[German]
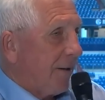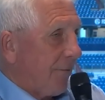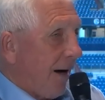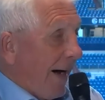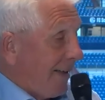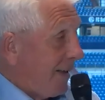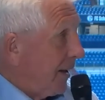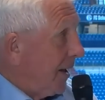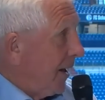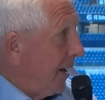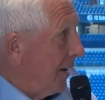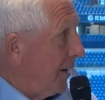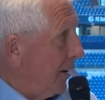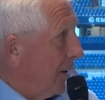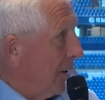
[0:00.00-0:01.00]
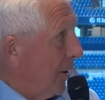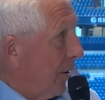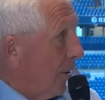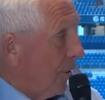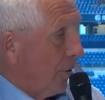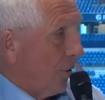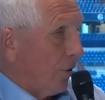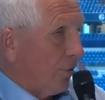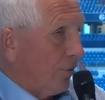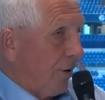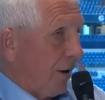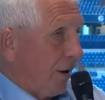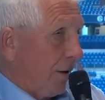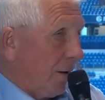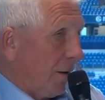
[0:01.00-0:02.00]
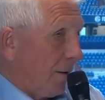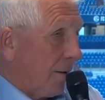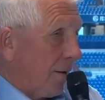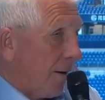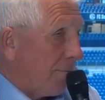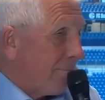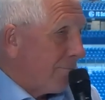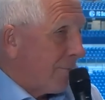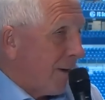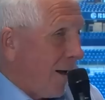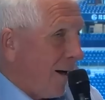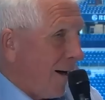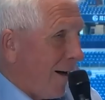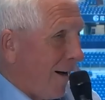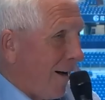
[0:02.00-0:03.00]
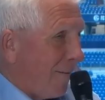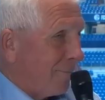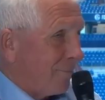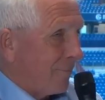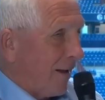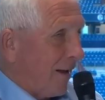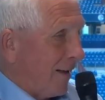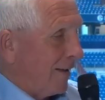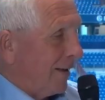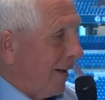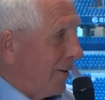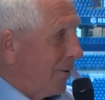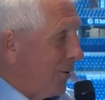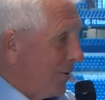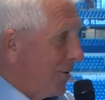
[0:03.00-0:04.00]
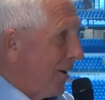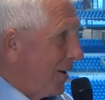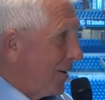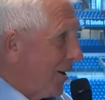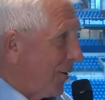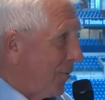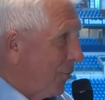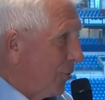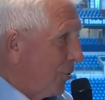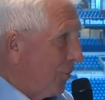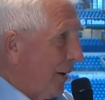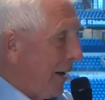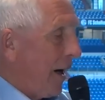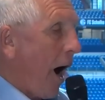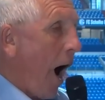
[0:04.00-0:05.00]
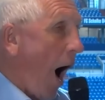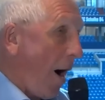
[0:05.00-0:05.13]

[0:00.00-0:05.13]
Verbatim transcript: weitergeht und wir äh, ja, einen, einen sehr, sehr guten Spieler.